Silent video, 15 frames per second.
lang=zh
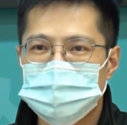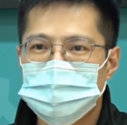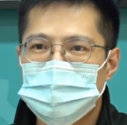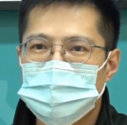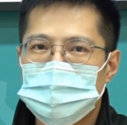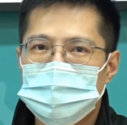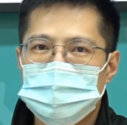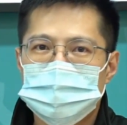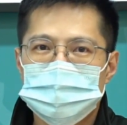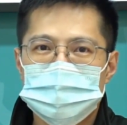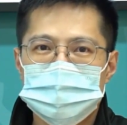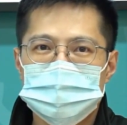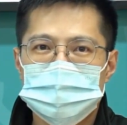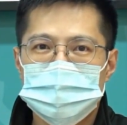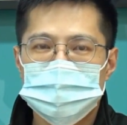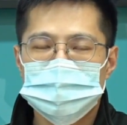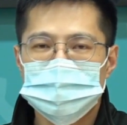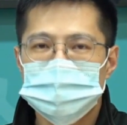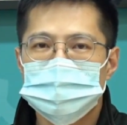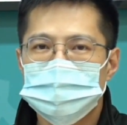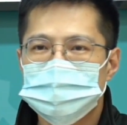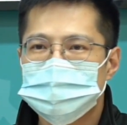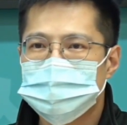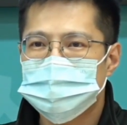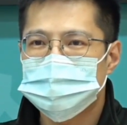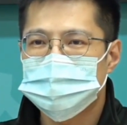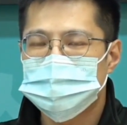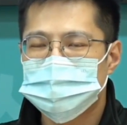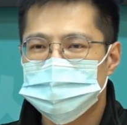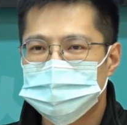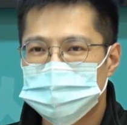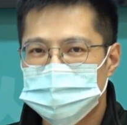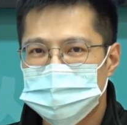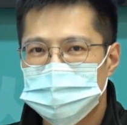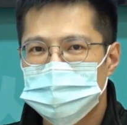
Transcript: 那我们也呼吁民进党政府